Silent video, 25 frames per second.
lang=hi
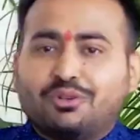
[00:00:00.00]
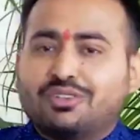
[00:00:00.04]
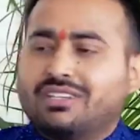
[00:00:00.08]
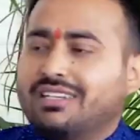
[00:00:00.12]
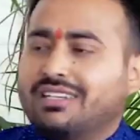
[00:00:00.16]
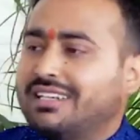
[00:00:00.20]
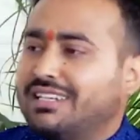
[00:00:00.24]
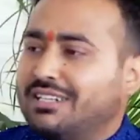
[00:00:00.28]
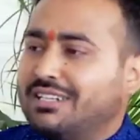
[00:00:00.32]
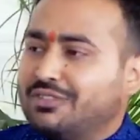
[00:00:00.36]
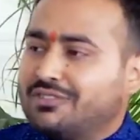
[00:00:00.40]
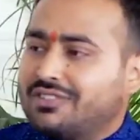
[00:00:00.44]
कोई
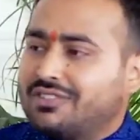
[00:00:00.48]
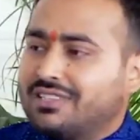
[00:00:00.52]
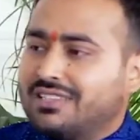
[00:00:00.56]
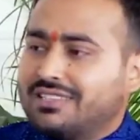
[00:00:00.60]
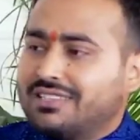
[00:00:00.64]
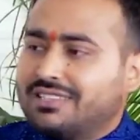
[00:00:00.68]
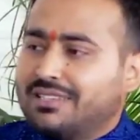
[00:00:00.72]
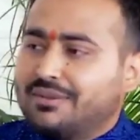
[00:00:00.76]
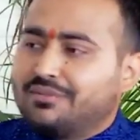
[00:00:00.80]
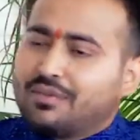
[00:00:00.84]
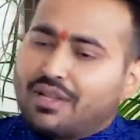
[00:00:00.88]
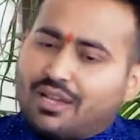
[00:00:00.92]
नेगेटिव
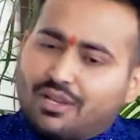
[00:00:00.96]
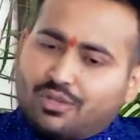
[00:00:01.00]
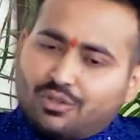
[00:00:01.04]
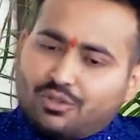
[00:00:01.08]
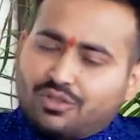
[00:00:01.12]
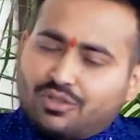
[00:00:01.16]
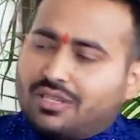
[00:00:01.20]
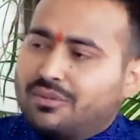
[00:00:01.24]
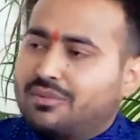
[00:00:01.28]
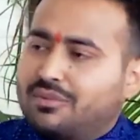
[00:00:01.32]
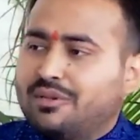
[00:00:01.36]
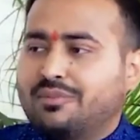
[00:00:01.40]
सेंस है
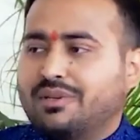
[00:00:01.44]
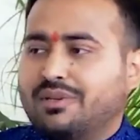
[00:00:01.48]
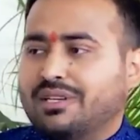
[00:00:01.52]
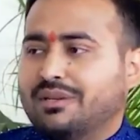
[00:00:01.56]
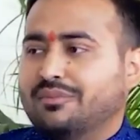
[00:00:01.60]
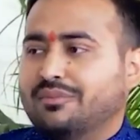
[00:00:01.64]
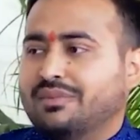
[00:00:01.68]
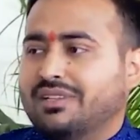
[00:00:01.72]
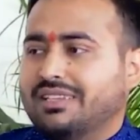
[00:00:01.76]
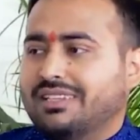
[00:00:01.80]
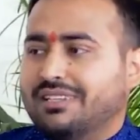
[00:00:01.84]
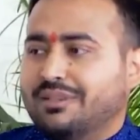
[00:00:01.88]
तो ये भी
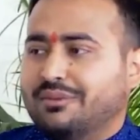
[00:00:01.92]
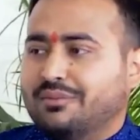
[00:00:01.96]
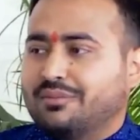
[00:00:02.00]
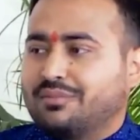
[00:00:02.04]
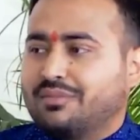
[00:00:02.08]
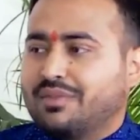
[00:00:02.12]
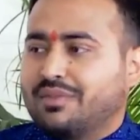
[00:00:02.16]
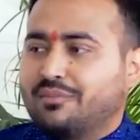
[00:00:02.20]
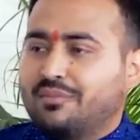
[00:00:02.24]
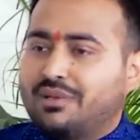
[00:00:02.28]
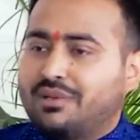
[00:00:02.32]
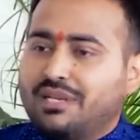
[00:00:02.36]
प्रेम होगा
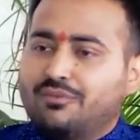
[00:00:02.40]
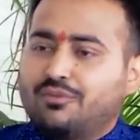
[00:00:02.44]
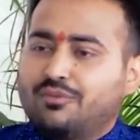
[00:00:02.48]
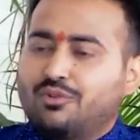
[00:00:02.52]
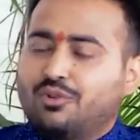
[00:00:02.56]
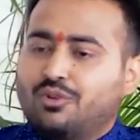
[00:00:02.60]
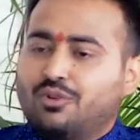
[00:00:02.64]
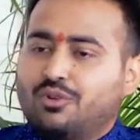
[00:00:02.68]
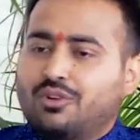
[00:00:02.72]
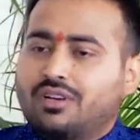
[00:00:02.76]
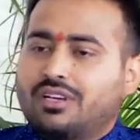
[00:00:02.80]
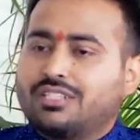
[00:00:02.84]
प्रेम
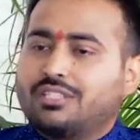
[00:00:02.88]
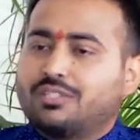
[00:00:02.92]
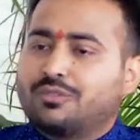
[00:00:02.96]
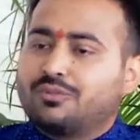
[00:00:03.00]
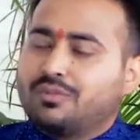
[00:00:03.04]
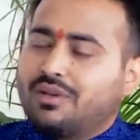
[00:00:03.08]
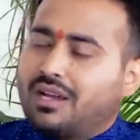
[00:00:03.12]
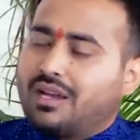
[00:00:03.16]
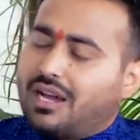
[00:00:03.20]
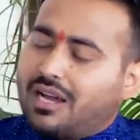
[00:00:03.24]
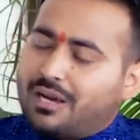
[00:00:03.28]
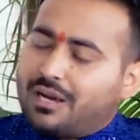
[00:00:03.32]
वो होगा
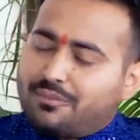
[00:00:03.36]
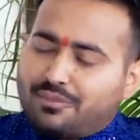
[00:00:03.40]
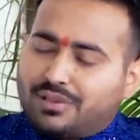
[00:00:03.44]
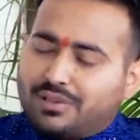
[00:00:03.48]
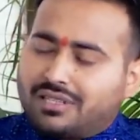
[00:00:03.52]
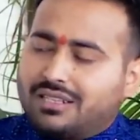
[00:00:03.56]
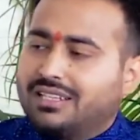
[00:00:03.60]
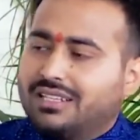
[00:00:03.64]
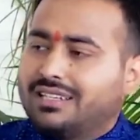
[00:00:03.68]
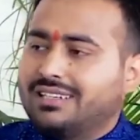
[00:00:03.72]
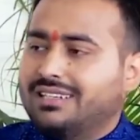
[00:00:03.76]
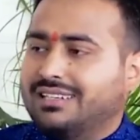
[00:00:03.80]
जिसमें आप
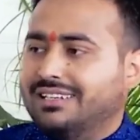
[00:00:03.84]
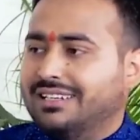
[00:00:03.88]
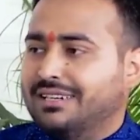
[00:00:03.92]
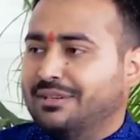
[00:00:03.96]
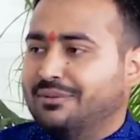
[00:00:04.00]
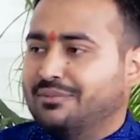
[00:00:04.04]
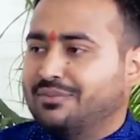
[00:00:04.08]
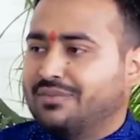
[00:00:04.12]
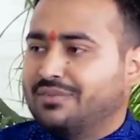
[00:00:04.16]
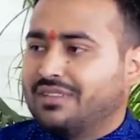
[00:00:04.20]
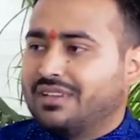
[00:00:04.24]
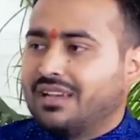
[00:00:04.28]
बदलेंगे
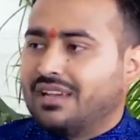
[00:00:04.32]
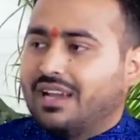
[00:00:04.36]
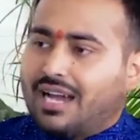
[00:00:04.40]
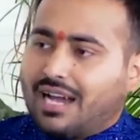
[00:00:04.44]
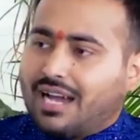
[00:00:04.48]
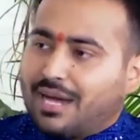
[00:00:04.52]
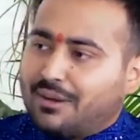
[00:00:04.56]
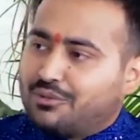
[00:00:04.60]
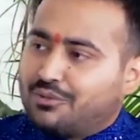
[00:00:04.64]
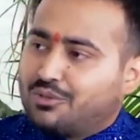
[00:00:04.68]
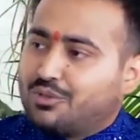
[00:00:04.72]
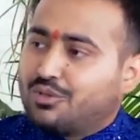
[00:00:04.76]
नहीं
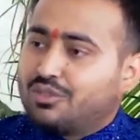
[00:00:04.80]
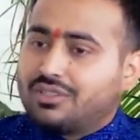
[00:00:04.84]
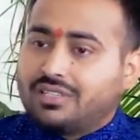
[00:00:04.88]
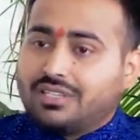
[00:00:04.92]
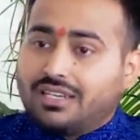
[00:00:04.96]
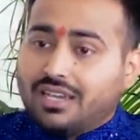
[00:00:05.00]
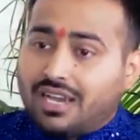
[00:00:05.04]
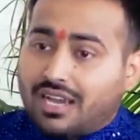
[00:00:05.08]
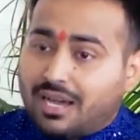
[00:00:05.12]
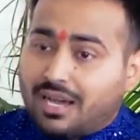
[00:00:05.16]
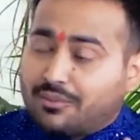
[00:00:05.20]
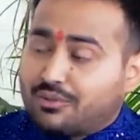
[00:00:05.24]
आप जो
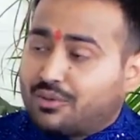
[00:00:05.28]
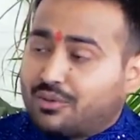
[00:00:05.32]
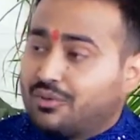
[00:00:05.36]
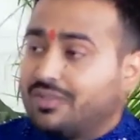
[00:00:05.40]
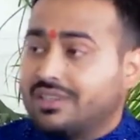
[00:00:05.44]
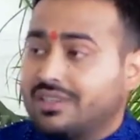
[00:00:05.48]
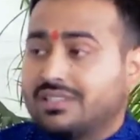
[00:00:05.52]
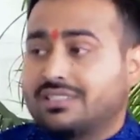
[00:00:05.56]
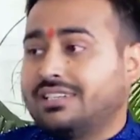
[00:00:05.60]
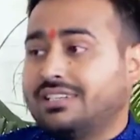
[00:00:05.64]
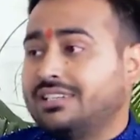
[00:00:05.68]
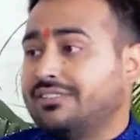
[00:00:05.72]
थे आपको
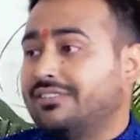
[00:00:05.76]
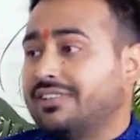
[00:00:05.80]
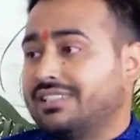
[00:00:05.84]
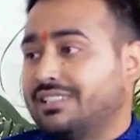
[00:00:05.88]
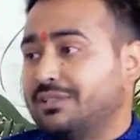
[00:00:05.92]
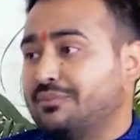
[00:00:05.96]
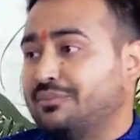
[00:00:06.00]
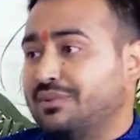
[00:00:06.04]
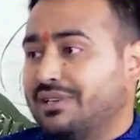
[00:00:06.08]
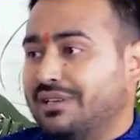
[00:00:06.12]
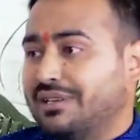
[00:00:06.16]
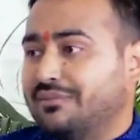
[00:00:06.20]
वैसे ही
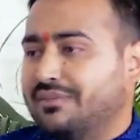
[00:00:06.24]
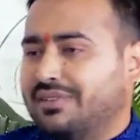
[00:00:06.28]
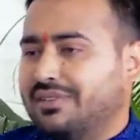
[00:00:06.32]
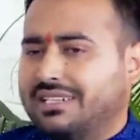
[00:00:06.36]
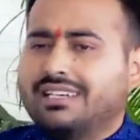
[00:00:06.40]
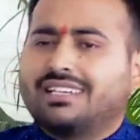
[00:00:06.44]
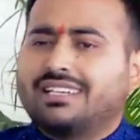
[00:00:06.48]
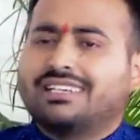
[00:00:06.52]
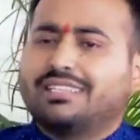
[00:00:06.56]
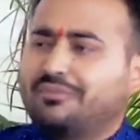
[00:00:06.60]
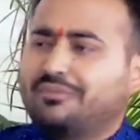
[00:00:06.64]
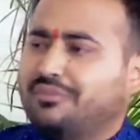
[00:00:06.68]
व्यक्ति प्रेम
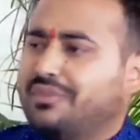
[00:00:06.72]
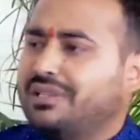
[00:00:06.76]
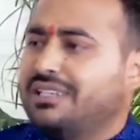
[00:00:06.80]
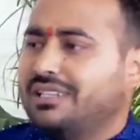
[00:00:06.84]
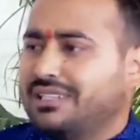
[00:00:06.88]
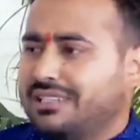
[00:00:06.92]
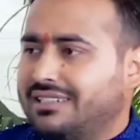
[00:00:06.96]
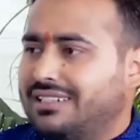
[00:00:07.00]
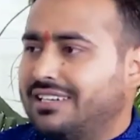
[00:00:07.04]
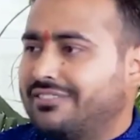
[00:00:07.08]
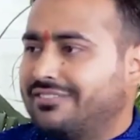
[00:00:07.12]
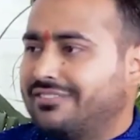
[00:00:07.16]
करेगा ये
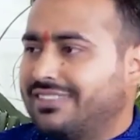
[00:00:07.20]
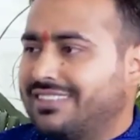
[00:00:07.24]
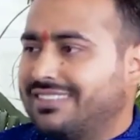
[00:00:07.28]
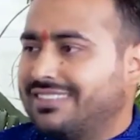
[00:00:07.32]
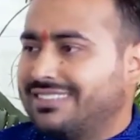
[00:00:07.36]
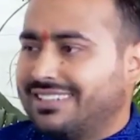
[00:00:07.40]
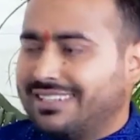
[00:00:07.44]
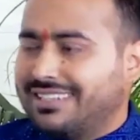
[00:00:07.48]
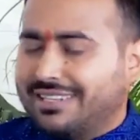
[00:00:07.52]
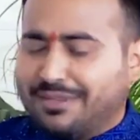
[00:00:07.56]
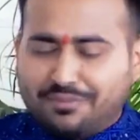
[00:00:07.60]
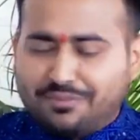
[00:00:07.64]
मेरी
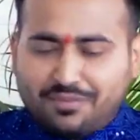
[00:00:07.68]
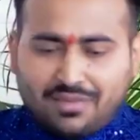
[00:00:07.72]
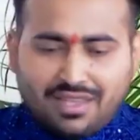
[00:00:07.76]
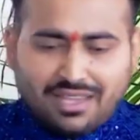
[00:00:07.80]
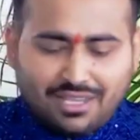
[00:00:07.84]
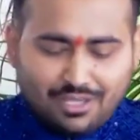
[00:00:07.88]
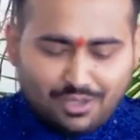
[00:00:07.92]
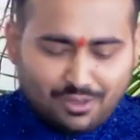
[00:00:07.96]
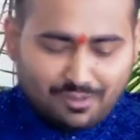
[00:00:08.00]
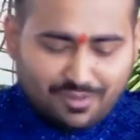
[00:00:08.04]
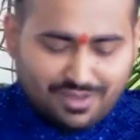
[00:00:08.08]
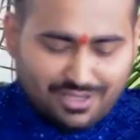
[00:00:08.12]
डेफिनेशन है
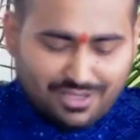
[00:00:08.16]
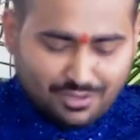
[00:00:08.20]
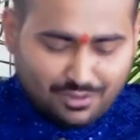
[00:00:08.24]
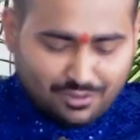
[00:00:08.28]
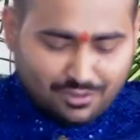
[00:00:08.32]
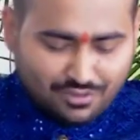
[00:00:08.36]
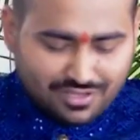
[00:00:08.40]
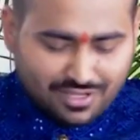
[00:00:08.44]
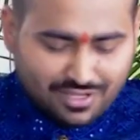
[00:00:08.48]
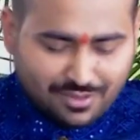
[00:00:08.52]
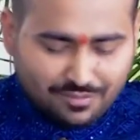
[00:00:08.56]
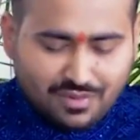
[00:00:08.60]
तो मैंने
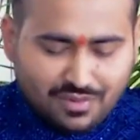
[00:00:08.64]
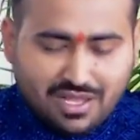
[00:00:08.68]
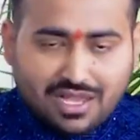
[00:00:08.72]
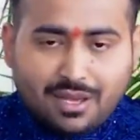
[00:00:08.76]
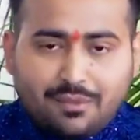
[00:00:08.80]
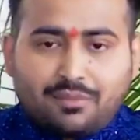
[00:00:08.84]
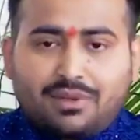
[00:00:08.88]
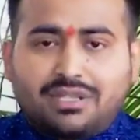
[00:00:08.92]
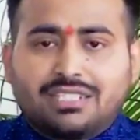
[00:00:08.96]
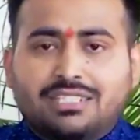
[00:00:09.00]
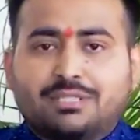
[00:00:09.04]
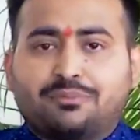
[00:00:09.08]
सोचा
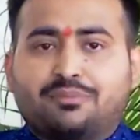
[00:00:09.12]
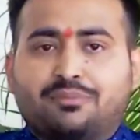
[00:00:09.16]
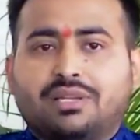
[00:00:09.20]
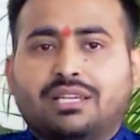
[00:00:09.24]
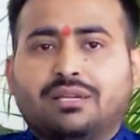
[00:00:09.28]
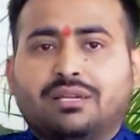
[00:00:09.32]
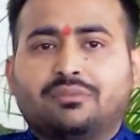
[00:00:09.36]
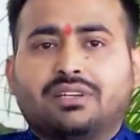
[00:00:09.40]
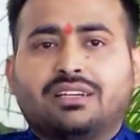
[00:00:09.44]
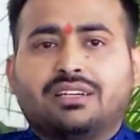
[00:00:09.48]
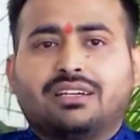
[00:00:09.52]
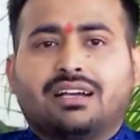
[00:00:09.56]
बट इस
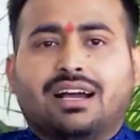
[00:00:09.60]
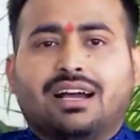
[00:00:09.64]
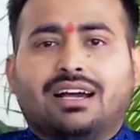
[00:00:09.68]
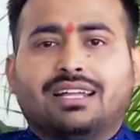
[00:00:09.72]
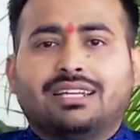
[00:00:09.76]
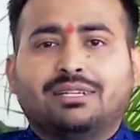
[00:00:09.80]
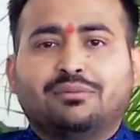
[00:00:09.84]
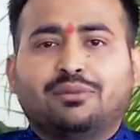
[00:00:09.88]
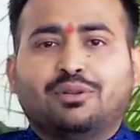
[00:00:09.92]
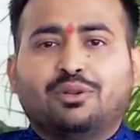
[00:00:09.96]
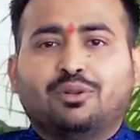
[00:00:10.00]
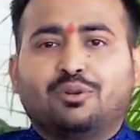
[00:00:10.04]
प्रेम की
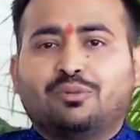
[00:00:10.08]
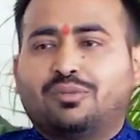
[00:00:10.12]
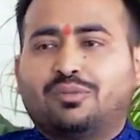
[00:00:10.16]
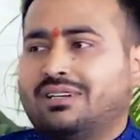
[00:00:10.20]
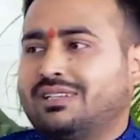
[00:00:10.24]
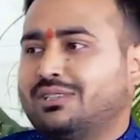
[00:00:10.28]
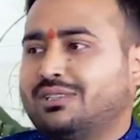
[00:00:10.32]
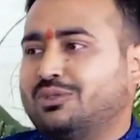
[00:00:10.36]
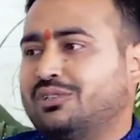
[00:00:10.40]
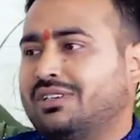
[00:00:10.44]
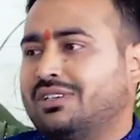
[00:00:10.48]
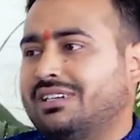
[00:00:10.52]
कहानी में लोग
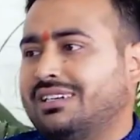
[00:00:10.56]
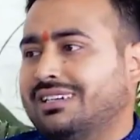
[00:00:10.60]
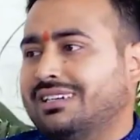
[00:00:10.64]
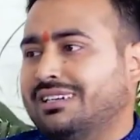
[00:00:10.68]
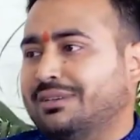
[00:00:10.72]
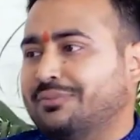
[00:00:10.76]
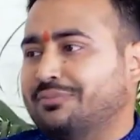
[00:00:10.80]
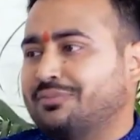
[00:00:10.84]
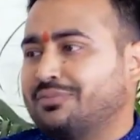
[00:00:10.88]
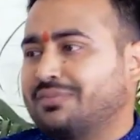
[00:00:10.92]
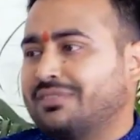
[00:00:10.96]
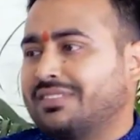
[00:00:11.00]
बड़े दुखी
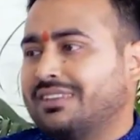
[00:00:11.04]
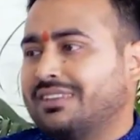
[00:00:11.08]
हैं